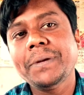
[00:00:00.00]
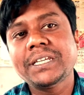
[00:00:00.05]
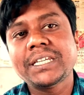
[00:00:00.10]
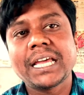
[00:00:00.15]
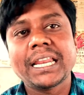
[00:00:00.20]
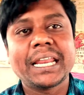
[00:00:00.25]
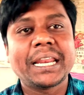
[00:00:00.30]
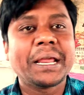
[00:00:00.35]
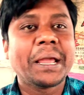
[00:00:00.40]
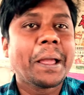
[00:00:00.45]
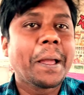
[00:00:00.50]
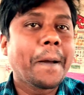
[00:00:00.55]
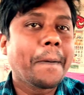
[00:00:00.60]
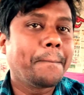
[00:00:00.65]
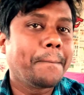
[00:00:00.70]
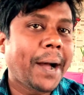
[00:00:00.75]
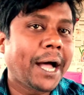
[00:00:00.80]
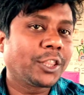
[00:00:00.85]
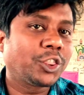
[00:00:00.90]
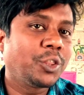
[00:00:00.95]
সালের
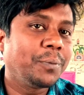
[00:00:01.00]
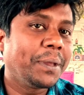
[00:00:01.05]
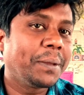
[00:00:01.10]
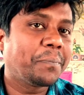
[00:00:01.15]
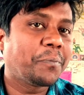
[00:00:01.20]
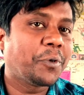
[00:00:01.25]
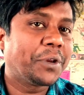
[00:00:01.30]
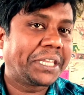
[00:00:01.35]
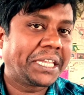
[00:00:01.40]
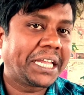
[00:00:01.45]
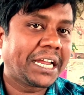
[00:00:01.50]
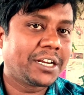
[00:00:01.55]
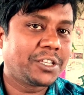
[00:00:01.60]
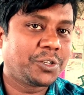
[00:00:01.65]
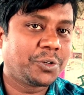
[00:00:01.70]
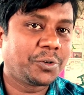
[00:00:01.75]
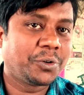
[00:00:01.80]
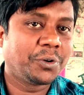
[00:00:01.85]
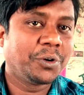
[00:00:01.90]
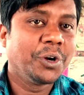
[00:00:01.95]
মাধ্যমিক পরীক্ষার
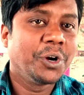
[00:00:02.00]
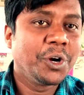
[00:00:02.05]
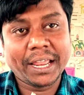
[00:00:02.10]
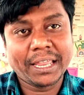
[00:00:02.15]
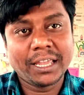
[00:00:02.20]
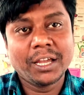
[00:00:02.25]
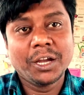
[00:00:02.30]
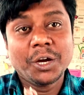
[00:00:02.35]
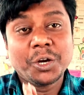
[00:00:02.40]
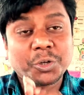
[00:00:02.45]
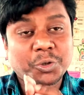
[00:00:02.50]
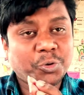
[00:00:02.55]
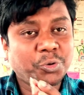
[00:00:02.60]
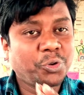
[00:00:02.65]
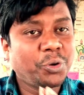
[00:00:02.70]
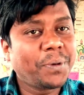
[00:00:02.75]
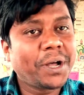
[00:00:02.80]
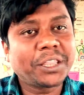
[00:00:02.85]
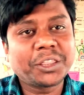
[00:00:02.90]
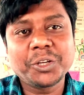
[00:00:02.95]
জন্য
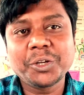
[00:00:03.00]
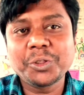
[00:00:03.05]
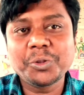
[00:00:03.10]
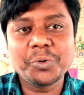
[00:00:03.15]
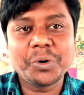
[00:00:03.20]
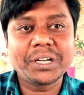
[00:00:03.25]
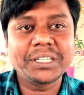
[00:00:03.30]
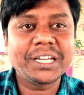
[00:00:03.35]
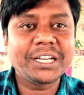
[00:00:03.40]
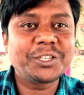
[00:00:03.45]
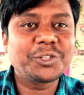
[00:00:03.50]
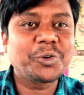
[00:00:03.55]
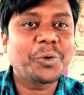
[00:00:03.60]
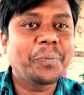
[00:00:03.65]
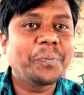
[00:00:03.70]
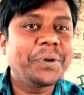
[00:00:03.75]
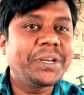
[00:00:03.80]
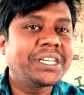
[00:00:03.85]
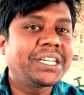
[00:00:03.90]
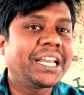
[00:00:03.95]
শুধুমাত্র দু
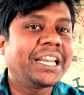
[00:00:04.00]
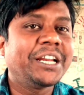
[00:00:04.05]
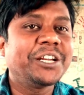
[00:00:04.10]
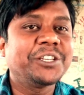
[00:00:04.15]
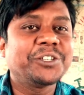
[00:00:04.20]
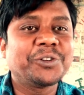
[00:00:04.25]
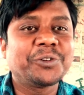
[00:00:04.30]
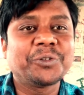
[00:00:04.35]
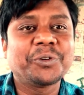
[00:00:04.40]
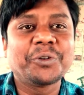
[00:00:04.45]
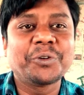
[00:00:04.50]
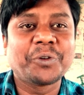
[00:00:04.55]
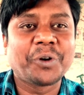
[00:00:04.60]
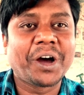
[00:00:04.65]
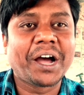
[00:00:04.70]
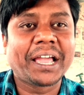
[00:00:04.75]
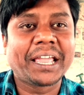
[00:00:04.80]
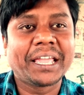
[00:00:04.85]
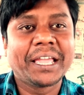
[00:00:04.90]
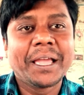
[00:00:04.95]
সালের জন্য
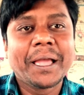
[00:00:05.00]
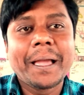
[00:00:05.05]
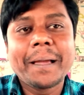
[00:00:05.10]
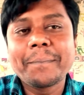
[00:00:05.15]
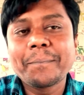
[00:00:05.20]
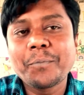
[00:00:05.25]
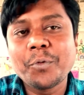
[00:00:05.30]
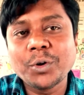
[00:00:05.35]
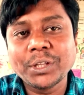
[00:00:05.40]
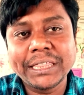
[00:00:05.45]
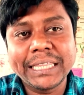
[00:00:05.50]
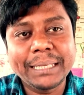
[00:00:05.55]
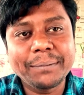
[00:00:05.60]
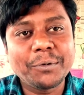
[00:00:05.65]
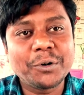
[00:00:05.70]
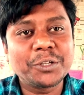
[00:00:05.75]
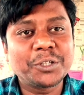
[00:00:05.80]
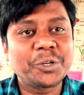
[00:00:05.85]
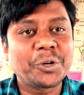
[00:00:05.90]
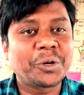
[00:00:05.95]
নয় প্রতি
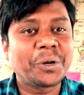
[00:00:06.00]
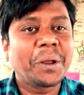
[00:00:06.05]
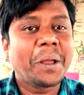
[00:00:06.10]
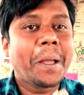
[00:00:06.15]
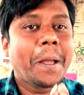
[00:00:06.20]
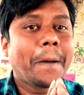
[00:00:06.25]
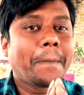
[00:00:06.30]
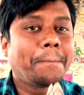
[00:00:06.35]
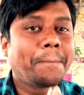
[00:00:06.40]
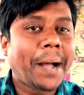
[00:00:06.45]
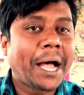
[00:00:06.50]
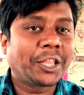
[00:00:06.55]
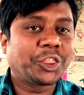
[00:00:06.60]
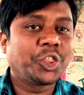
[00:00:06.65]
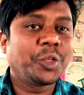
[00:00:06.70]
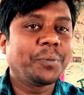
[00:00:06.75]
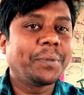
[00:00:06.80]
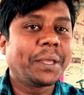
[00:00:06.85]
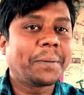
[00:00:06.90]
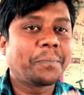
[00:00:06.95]
বছর
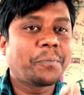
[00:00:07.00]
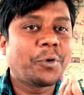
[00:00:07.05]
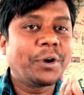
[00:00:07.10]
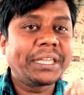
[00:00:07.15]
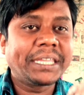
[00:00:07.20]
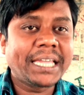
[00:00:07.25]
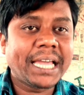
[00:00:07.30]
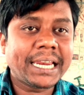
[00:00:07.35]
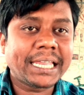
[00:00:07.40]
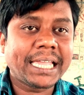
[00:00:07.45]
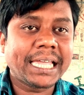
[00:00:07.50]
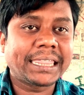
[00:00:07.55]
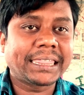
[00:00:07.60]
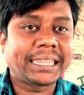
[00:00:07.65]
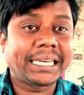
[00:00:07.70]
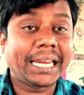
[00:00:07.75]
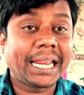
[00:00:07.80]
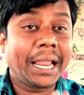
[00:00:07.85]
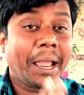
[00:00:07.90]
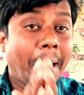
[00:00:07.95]
মাধ্যমিক পরীক্ষার
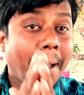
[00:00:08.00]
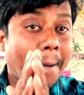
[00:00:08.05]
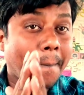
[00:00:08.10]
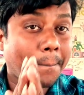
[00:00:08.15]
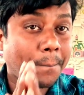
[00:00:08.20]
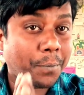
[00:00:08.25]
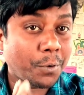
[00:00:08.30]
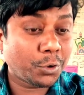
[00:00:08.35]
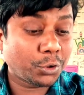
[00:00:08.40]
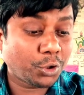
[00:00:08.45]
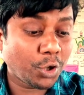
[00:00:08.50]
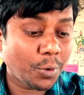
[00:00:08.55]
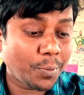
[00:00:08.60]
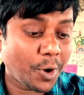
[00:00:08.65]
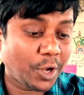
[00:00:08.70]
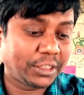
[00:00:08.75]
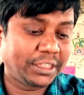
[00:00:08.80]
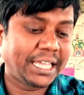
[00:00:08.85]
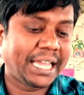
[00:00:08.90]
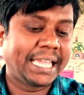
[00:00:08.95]
ক্ষেত্রে প্রথম
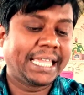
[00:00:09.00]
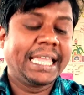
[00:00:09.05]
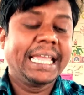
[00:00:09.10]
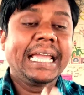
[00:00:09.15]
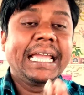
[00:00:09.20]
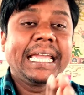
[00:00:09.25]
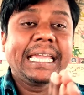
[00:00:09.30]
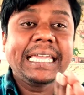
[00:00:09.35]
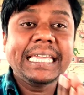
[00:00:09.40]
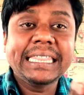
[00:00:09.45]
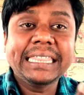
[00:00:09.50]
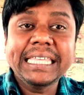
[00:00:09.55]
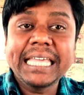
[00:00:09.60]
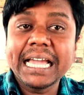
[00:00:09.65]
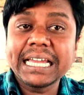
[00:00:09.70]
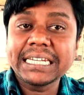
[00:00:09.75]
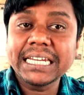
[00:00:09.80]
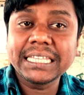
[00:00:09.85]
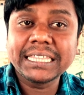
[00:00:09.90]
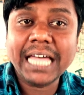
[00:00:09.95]
অধ্যায়
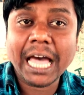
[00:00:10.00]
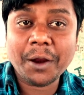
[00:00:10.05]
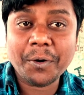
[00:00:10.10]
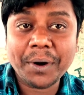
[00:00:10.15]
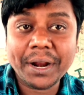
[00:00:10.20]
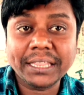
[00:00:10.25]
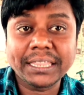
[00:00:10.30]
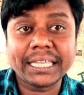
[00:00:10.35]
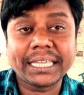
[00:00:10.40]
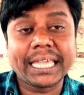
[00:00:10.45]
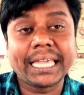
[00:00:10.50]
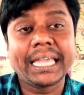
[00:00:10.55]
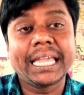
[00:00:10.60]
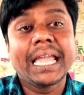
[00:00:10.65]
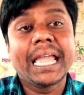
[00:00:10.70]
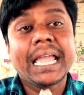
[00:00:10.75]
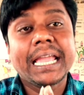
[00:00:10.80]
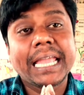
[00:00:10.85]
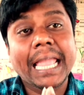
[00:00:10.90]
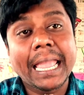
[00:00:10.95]
ইতিহাসের ধারণা থেকে
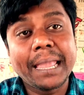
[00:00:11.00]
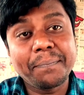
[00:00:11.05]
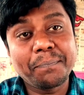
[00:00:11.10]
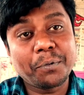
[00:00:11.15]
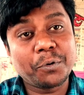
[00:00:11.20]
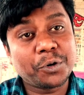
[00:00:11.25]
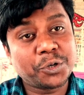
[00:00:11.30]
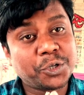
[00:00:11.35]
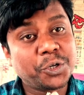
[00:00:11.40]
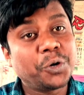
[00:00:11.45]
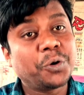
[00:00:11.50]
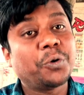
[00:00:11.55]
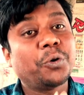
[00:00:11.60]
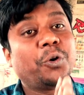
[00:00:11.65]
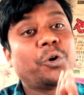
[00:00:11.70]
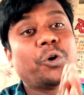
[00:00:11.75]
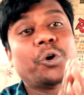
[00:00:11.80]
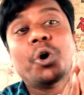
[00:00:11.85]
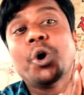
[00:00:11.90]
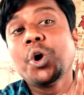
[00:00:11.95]
এই
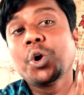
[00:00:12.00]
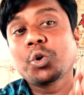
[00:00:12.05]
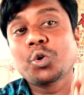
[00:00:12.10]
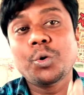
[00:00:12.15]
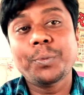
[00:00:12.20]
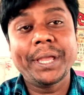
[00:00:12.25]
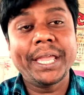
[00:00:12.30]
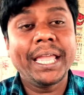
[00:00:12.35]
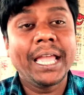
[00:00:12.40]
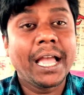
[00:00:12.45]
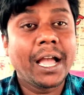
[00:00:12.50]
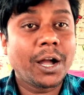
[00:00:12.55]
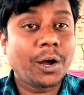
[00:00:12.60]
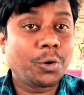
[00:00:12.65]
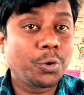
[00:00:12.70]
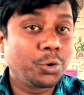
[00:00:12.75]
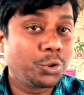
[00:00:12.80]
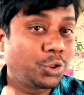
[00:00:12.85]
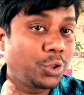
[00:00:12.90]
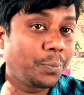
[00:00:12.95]
প্রশ্নগুলো খুবই
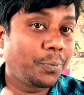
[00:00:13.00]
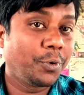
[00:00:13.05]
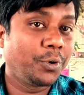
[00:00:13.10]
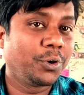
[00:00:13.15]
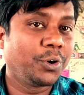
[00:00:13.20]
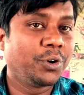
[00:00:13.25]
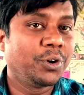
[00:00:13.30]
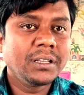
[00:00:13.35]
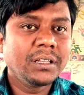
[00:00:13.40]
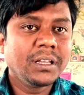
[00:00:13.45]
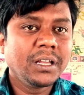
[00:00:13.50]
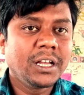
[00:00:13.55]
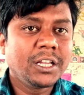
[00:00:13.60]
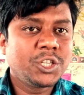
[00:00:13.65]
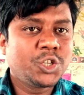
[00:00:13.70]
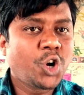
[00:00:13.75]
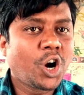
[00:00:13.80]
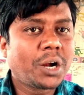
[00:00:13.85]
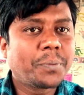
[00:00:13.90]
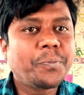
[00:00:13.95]
গুরুত্বপূর্ণ
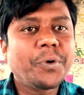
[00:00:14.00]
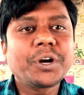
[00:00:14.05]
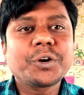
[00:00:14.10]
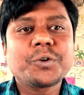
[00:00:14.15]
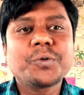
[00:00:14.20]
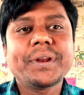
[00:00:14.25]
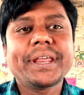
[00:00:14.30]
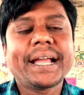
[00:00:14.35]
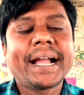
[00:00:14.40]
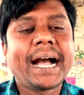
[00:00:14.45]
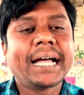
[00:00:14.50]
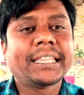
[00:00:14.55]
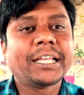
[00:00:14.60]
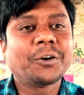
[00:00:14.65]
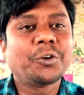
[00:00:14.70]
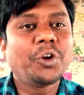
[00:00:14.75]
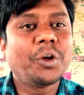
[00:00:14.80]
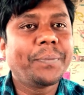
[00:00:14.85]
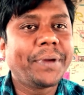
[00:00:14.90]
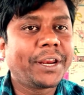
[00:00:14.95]
ঝটপট করে
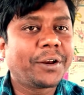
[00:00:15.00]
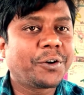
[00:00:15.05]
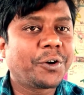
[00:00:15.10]
খাতাগুলো বের